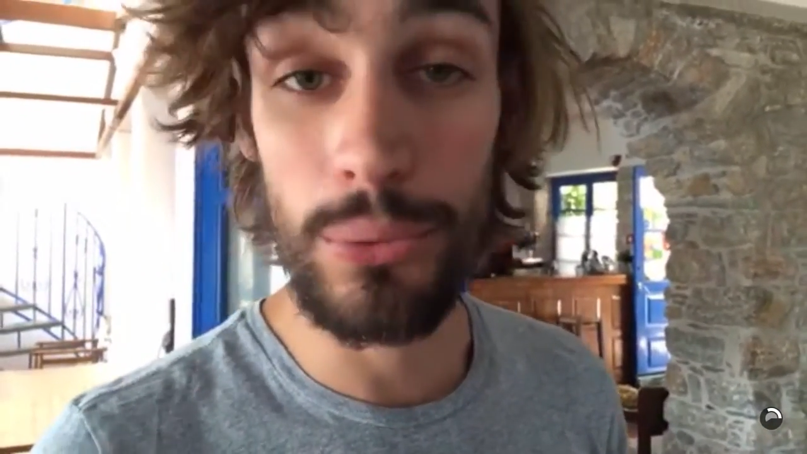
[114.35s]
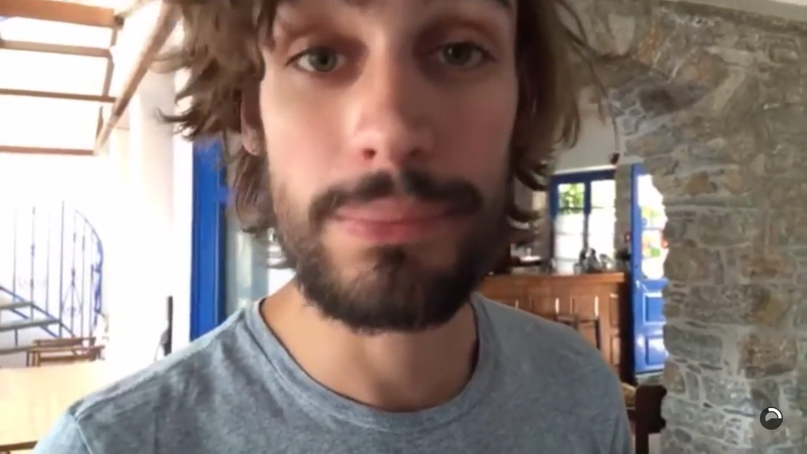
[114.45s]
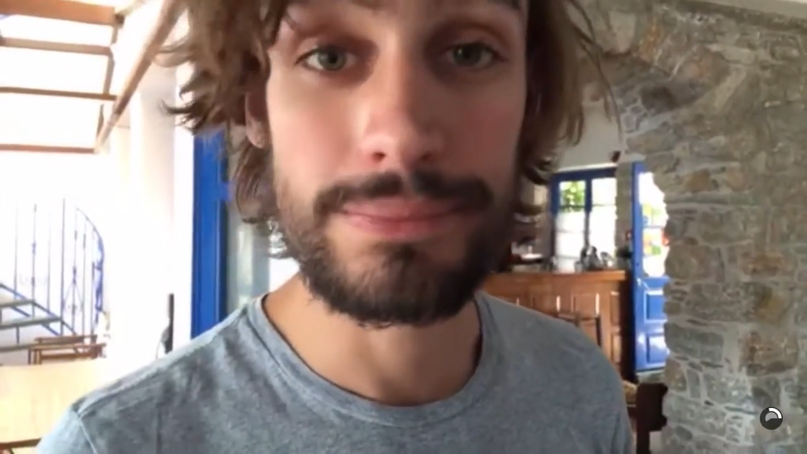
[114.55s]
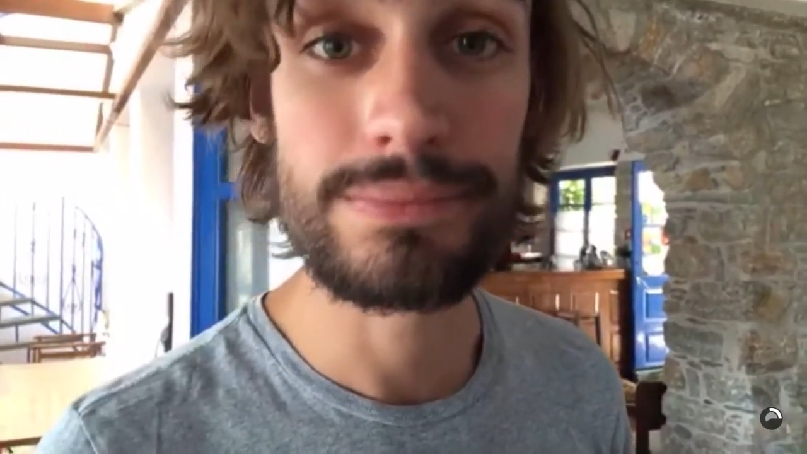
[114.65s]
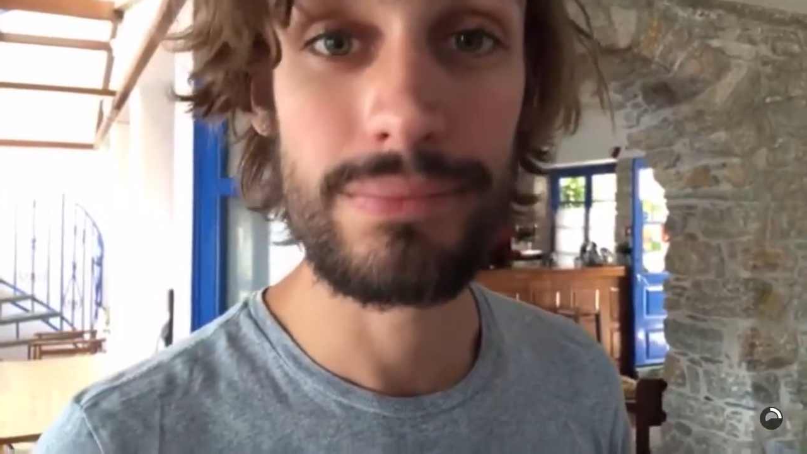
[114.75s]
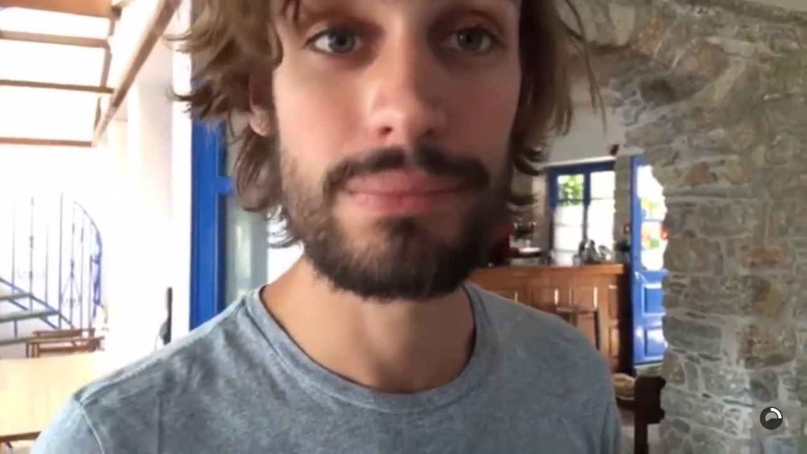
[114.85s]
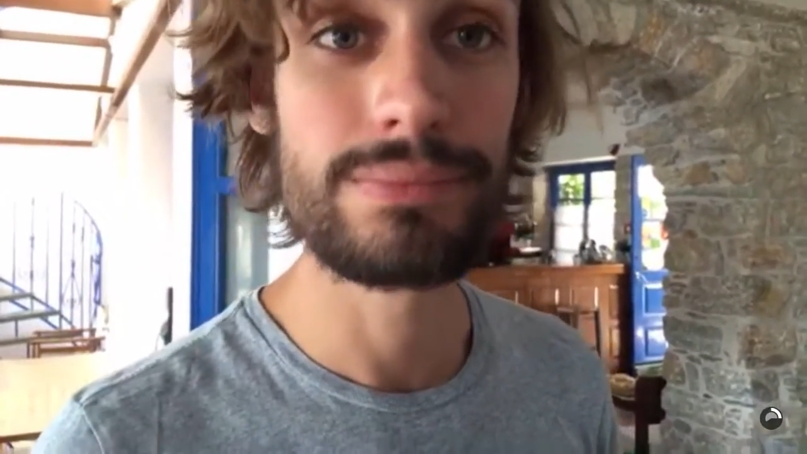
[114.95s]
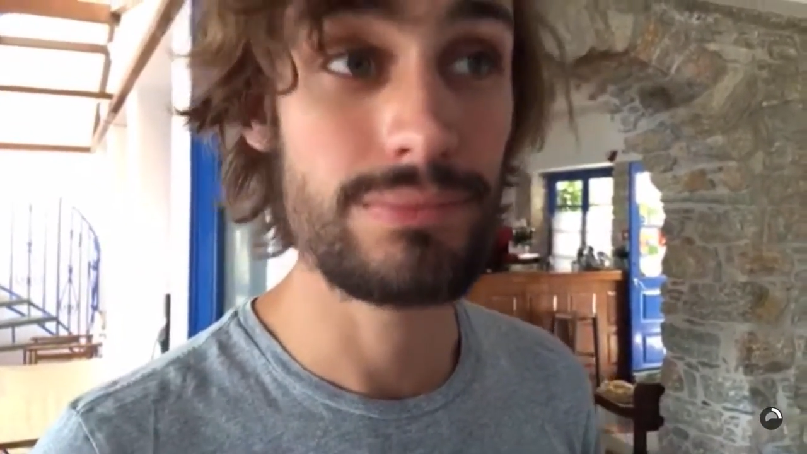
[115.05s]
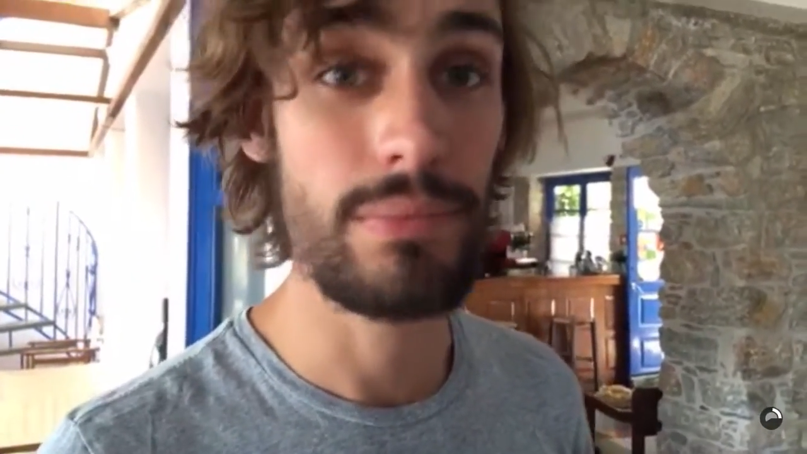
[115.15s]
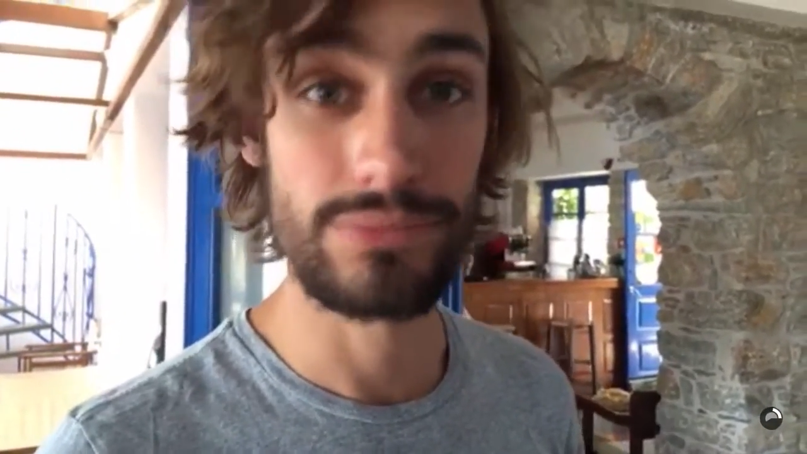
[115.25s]
C'est
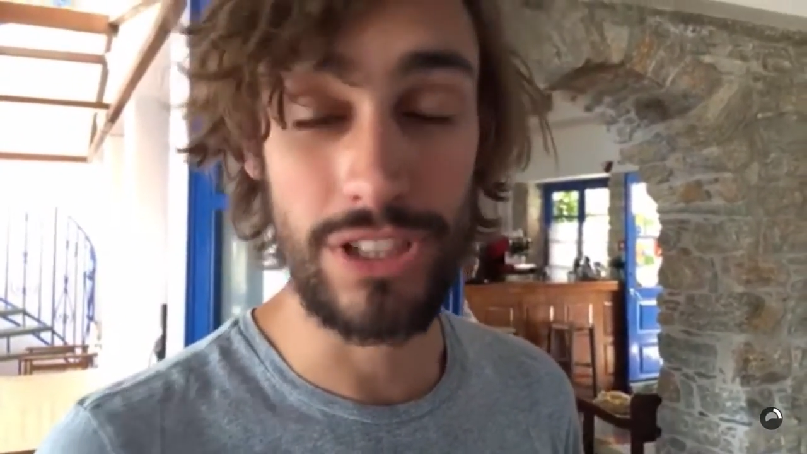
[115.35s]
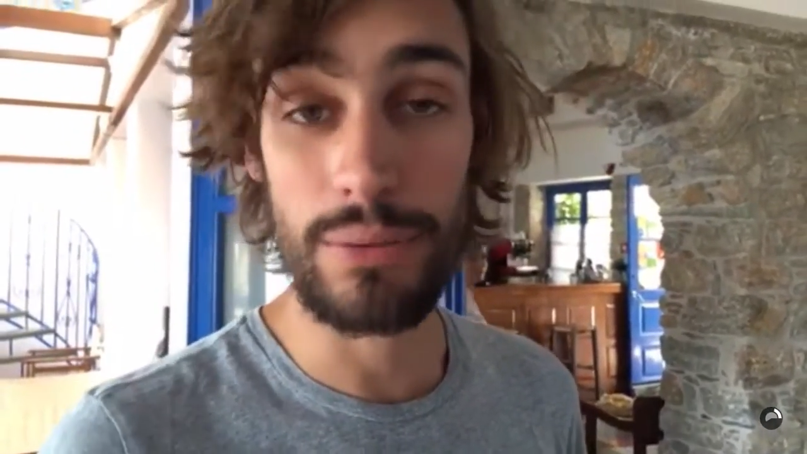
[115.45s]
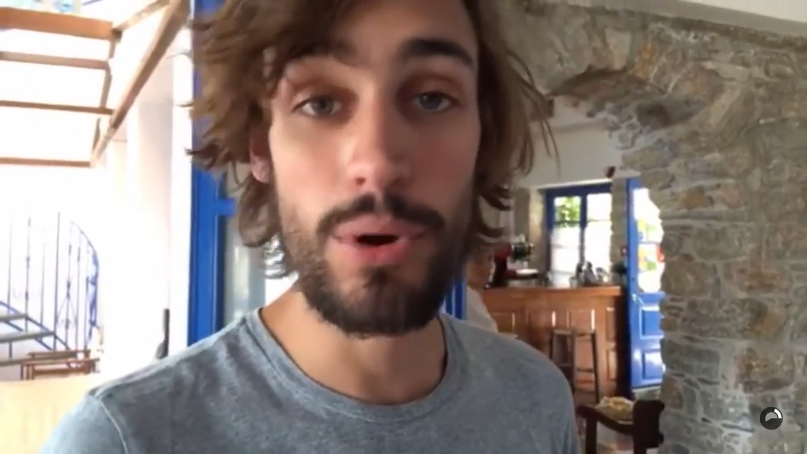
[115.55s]
vraiment